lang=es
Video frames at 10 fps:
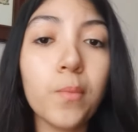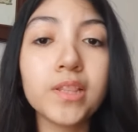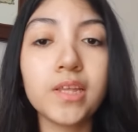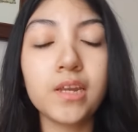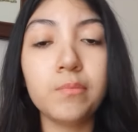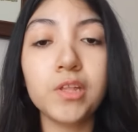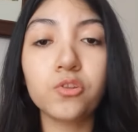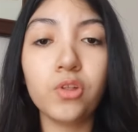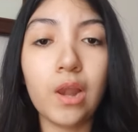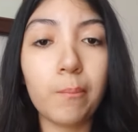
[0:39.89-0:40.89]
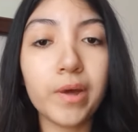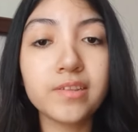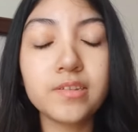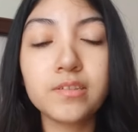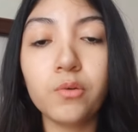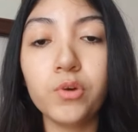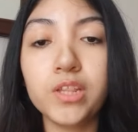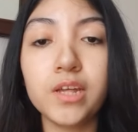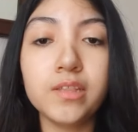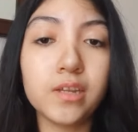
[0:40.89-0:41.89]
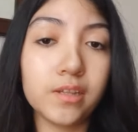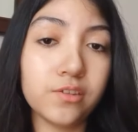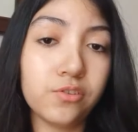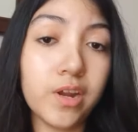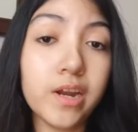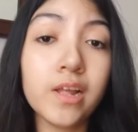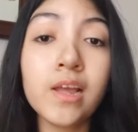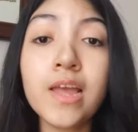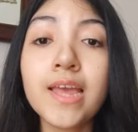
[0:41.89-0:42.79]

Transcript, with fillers: mantenimiento de la paz y seguridad internacional,